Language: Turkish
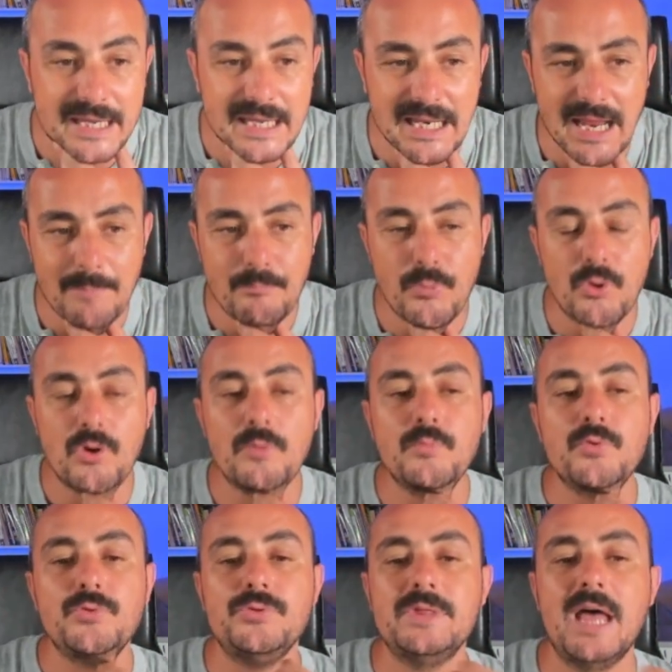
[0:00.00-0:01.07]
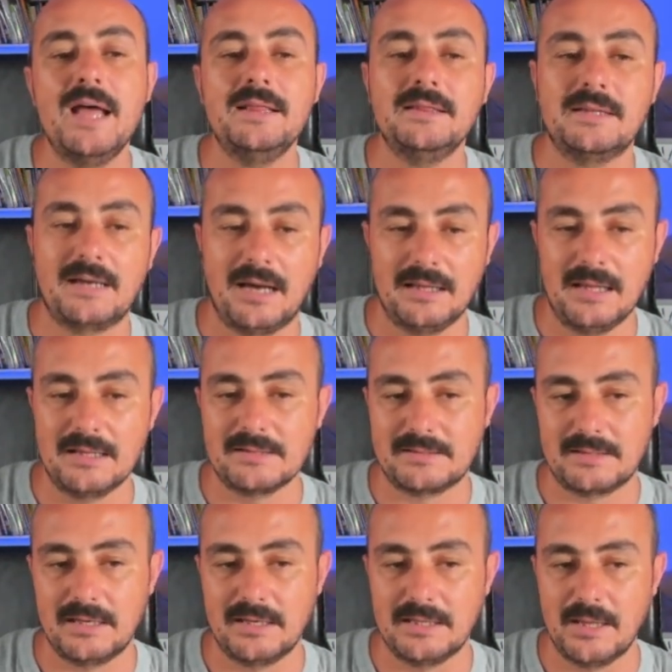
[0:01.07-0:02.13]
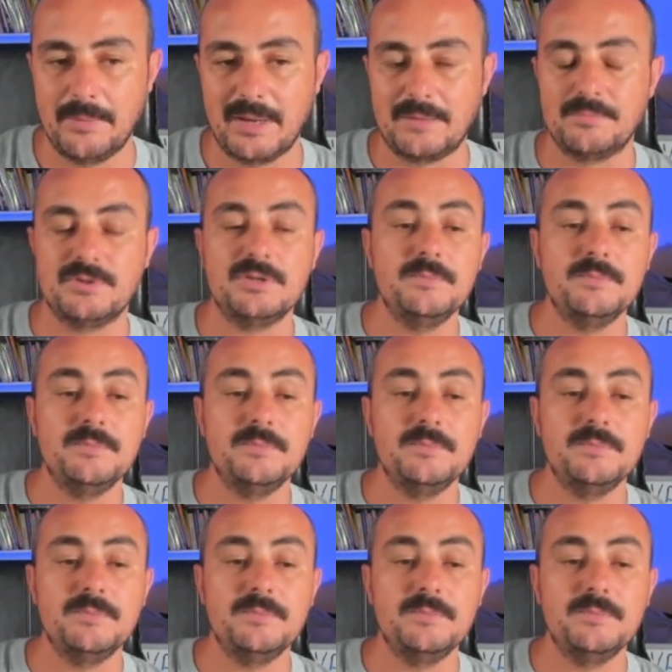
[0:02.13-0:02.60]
ile bölümünden kalan sayı demekmiş.